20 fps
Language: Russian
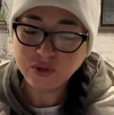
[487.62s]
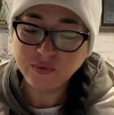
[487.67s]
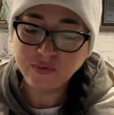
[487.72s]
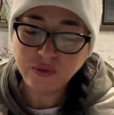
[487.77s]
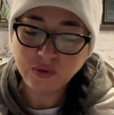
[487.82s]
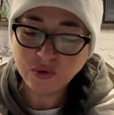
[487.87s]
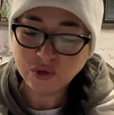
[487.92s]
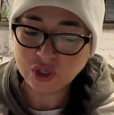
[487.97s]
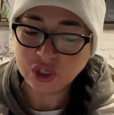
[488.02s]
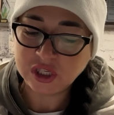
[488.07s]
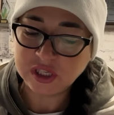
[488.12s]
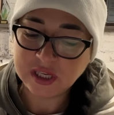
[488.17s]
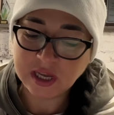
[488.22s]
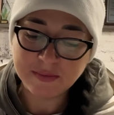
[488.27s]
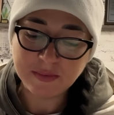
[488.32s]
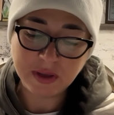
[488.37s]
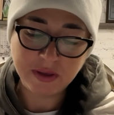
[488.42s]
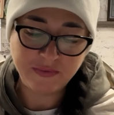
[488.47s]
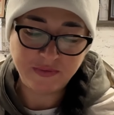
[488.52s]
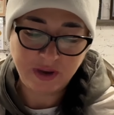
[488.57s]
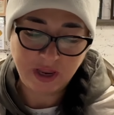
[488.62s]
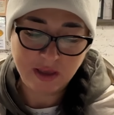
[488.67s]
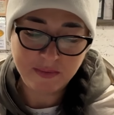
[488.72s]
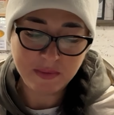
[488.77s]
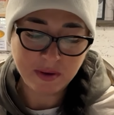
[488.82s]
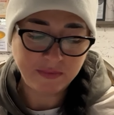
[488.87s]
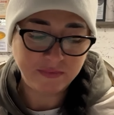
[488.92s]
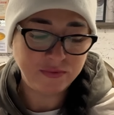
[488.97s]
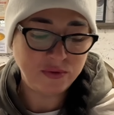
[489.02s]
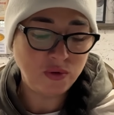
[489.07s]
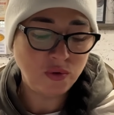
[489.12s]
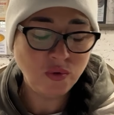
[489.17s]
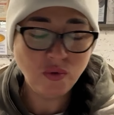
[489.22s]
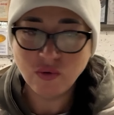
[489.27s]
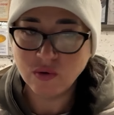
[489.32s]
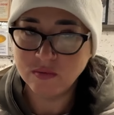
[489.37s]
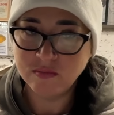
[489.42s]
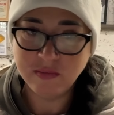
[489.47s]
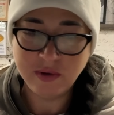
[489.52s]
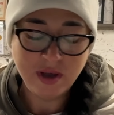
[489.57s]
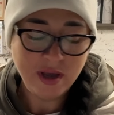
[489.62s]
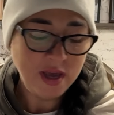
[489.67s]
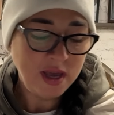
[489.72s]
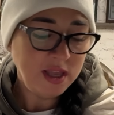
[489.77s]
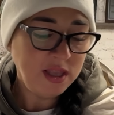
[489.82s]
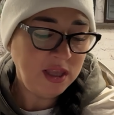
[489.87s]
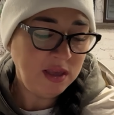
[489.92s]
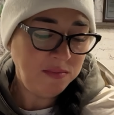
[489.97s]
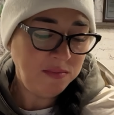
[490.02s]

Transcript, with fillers: в то же самое время в другом, не